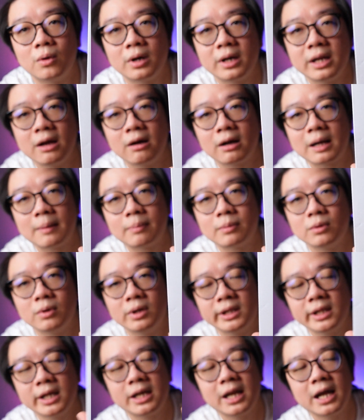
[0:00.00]
เดียวกับตัว
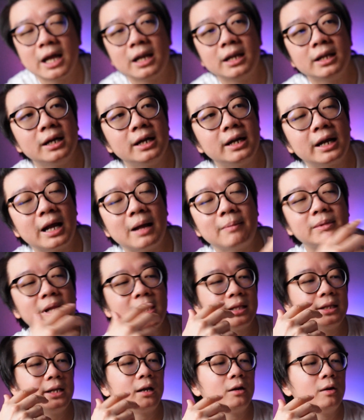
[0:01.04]
Sena เลยนะครับตั
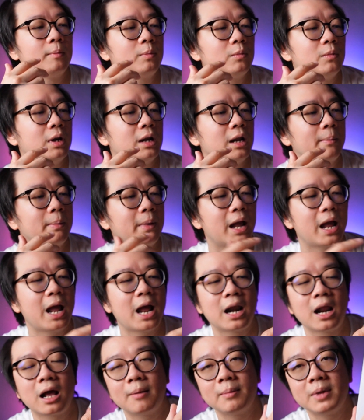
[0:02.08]
ดเสียงรบกวนรอบข้าง
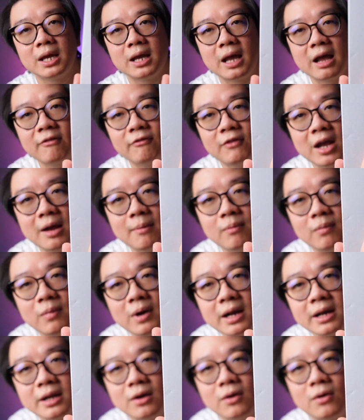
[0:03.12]
แล้วก็มี FM
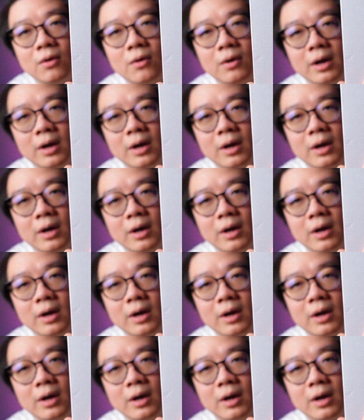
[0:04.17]
Radio